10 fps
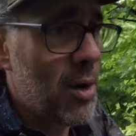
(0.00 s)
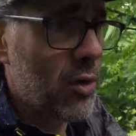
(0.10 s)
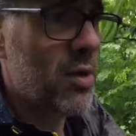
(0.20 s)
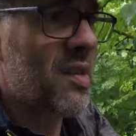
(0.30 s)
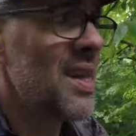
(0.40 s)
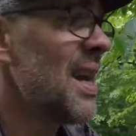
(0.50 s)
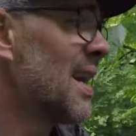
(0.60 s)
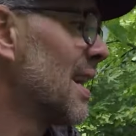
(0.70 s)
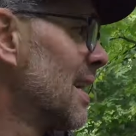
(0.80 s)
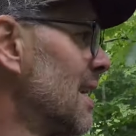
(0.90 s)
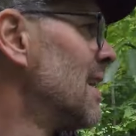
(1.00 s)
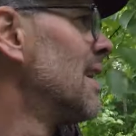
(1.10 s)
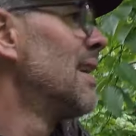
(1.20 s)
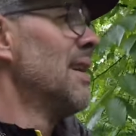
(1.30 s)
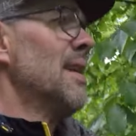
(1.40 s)
blonde aussi.
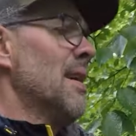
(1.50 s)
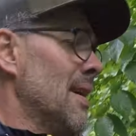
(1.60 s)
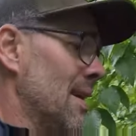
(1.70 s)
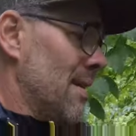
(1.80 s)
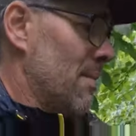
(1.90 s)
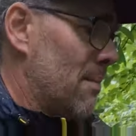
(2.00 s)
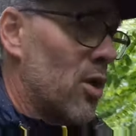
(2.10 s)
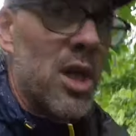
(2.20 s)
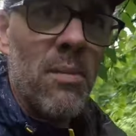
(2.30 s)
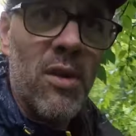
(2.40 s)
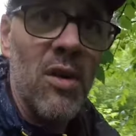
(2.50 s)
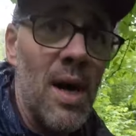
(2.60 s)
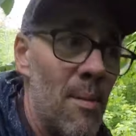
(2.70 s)
Mais moi, j'aime ça en